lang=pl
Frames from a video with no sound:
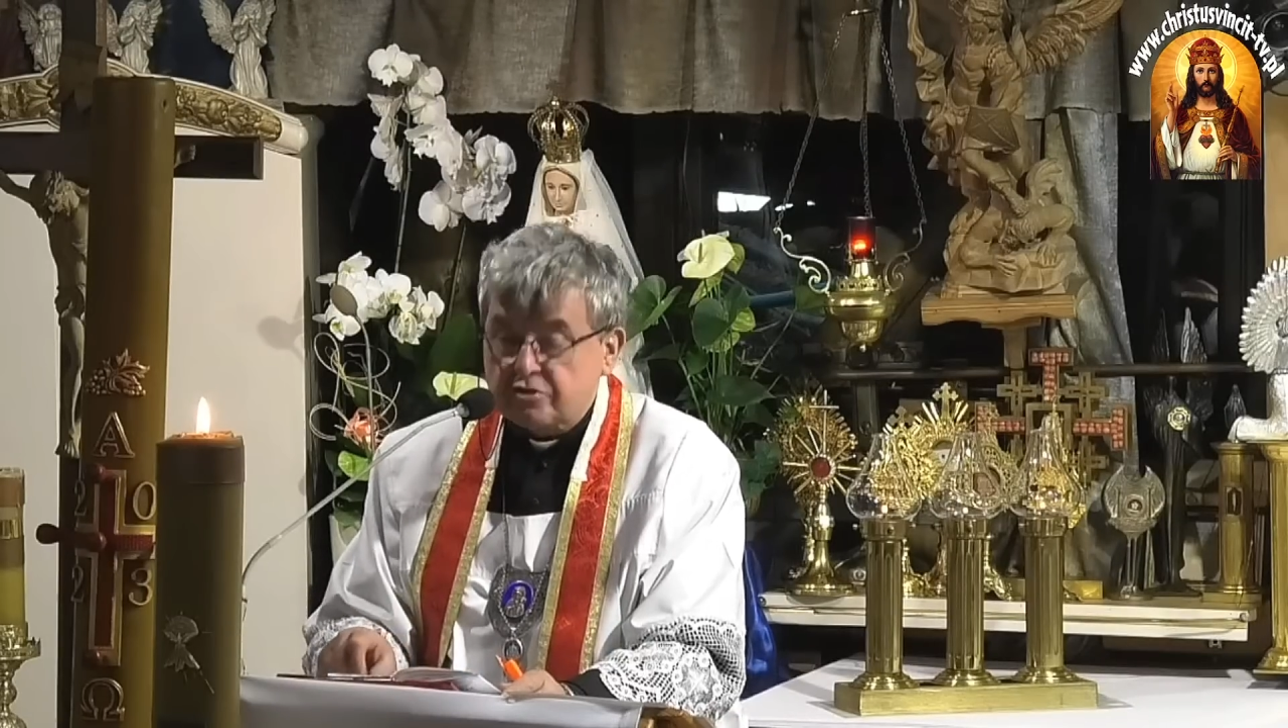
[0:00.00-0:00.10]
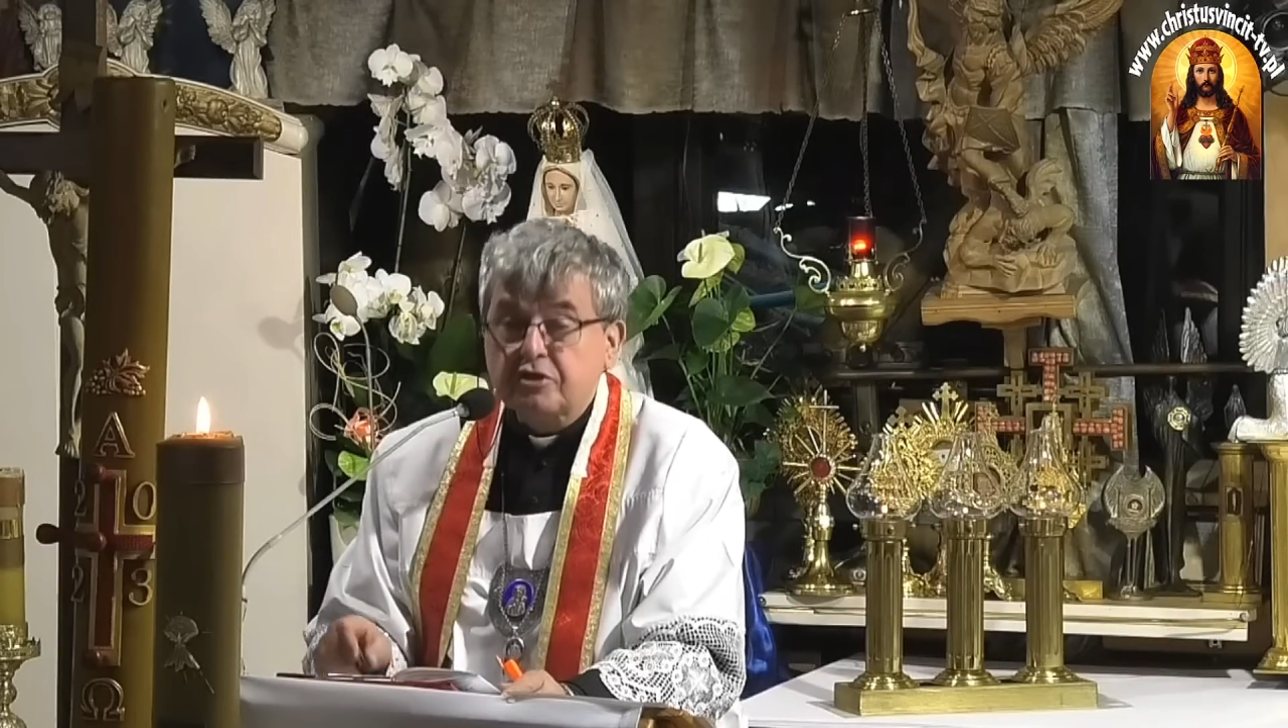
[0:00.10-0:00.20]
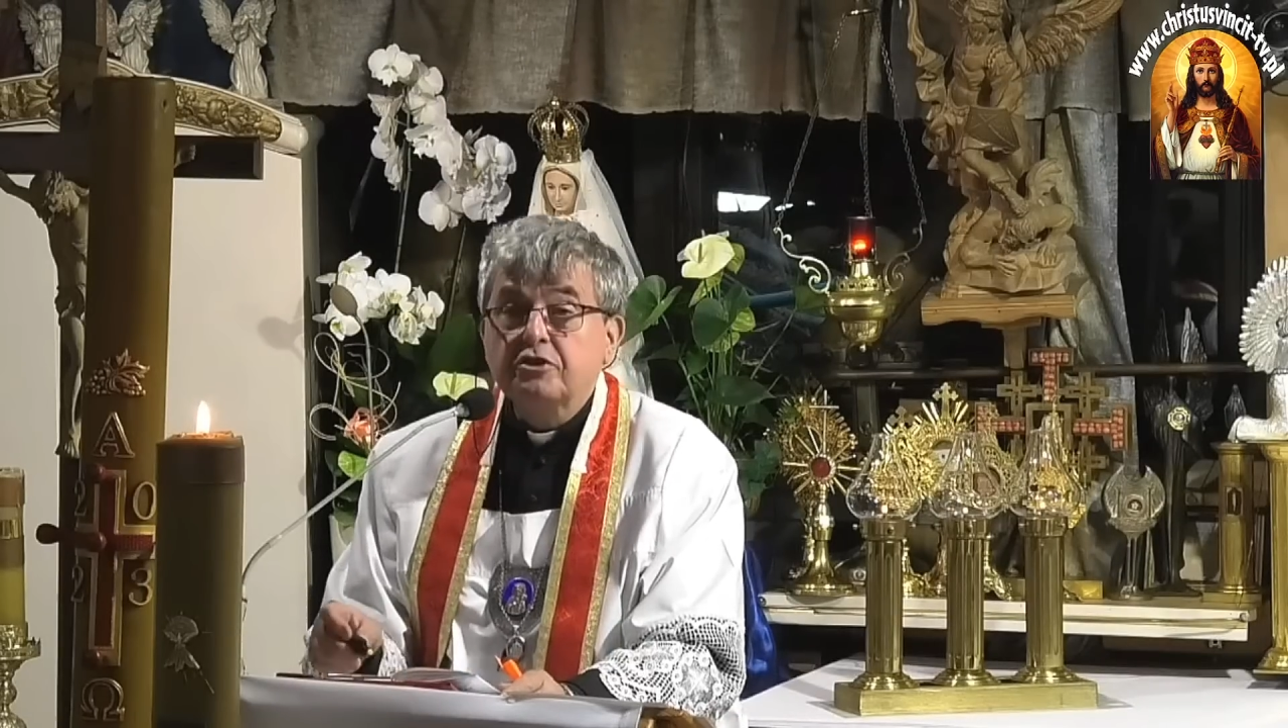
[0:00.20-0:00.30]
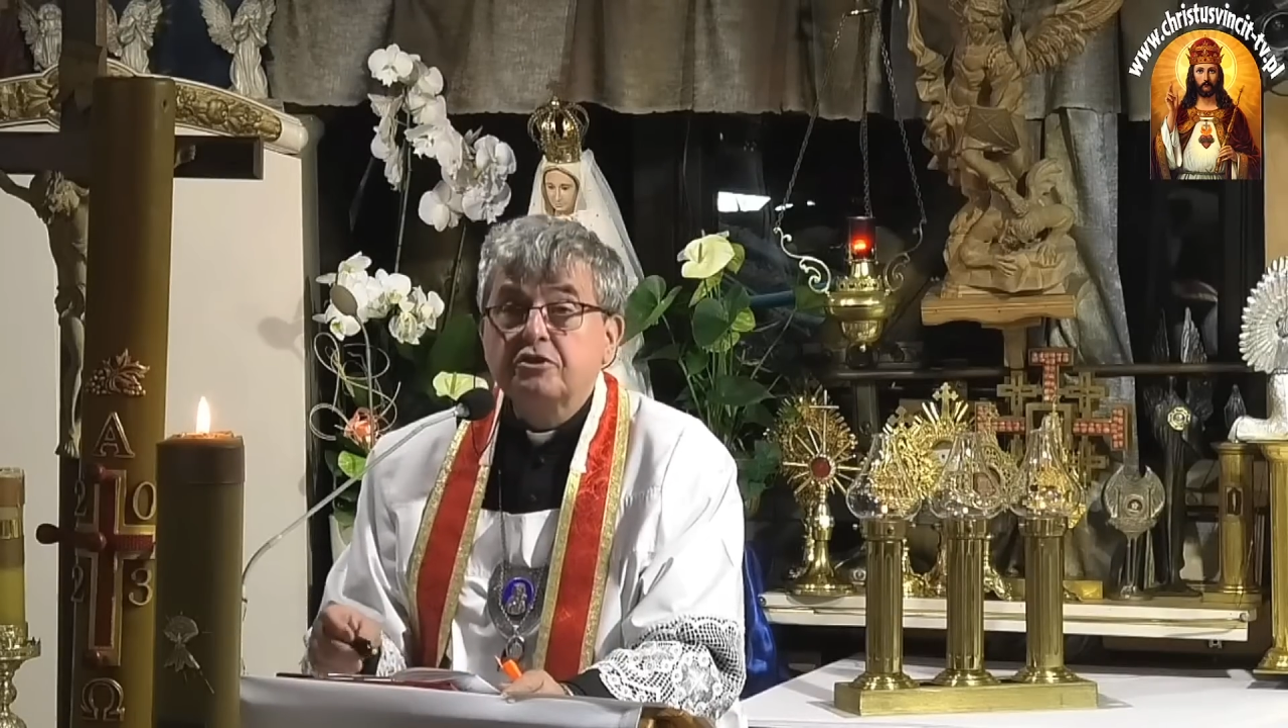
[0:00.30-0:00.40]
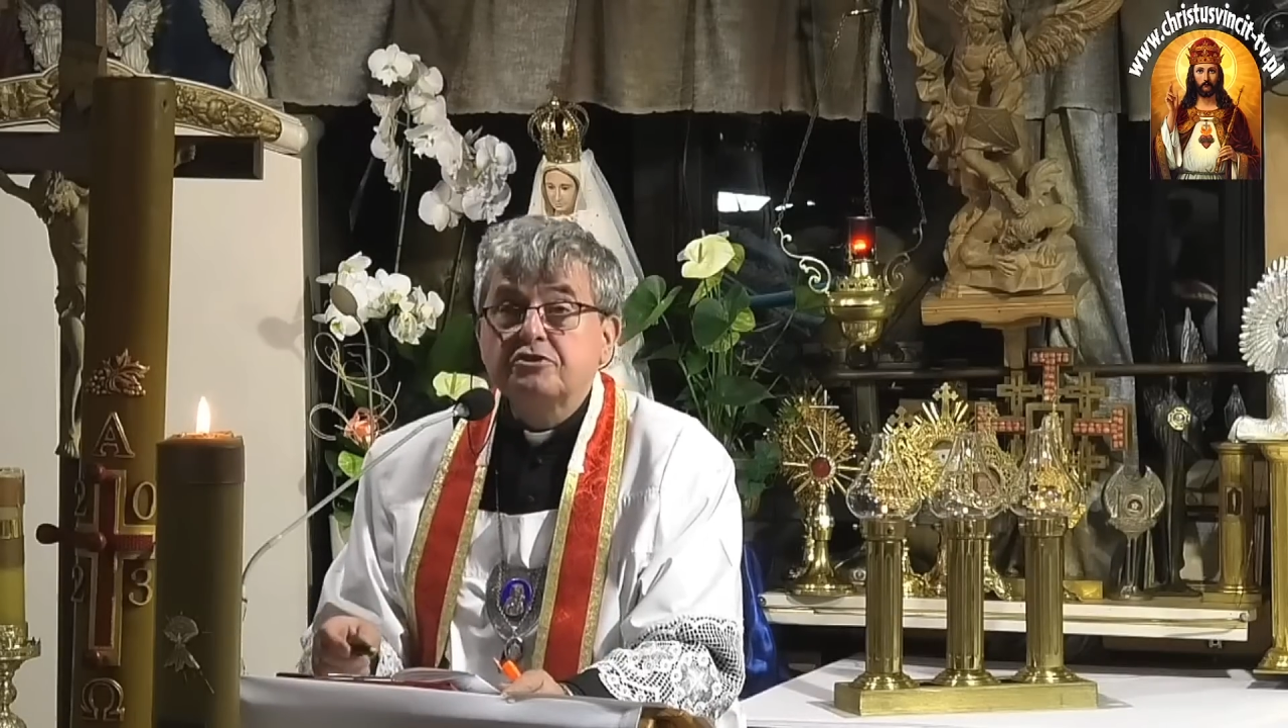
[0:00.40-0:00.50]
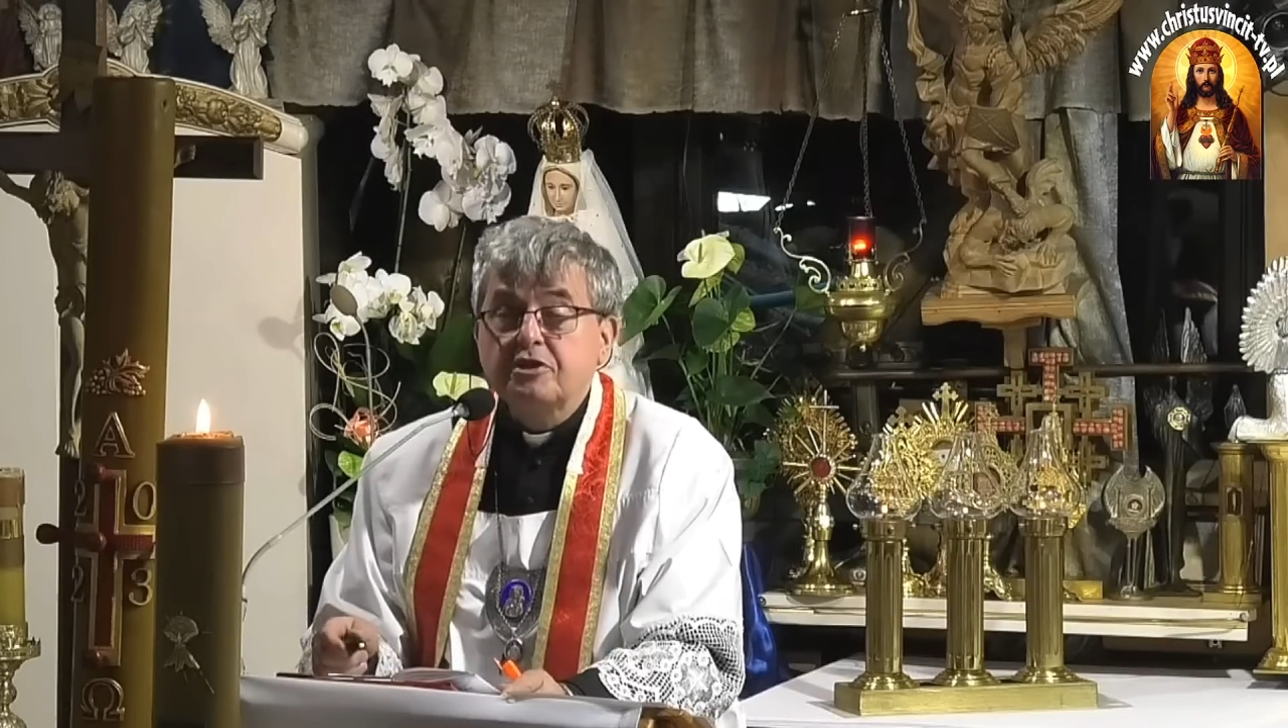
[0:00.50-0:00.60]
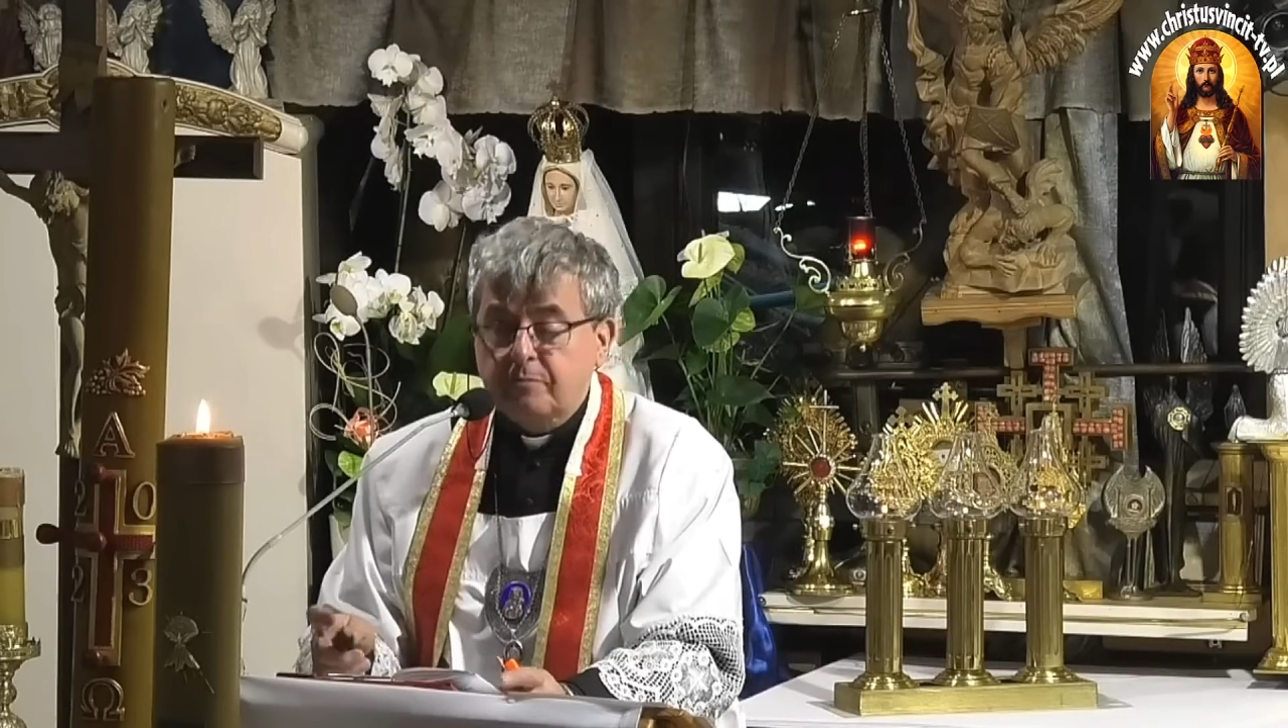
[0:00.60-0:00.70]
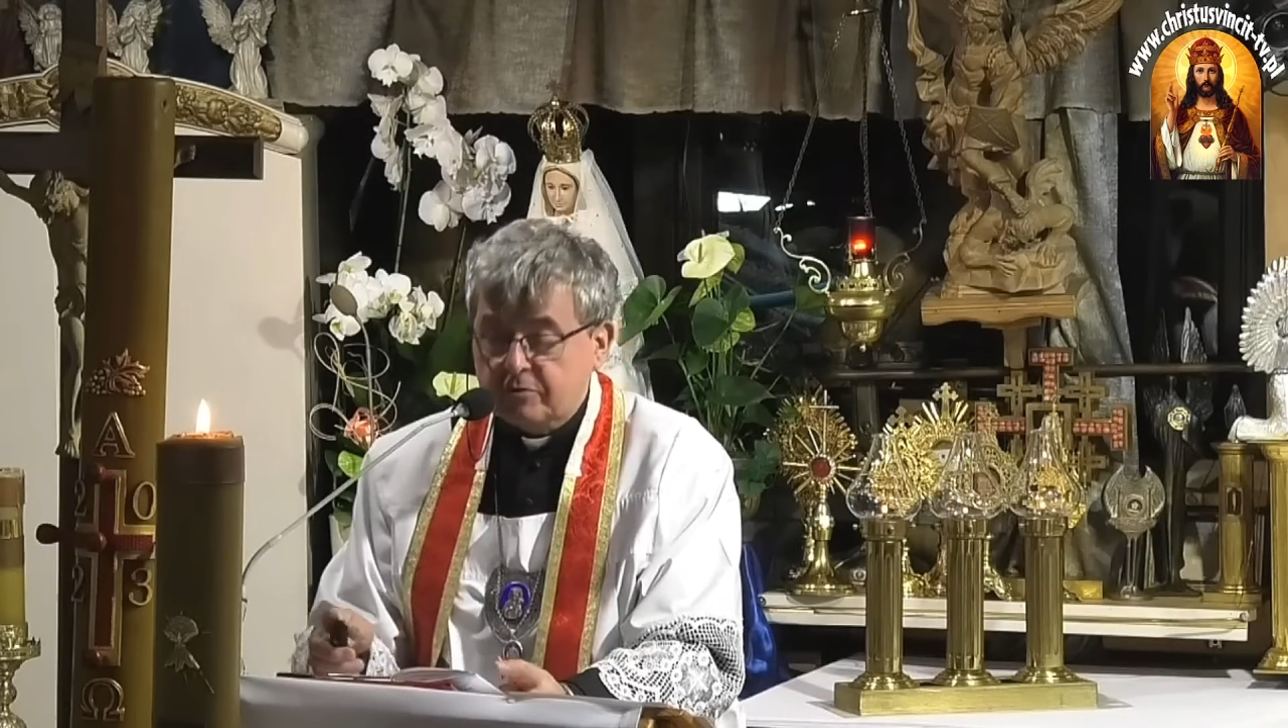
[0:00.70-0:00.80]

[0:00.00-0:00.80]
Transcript: że nic nie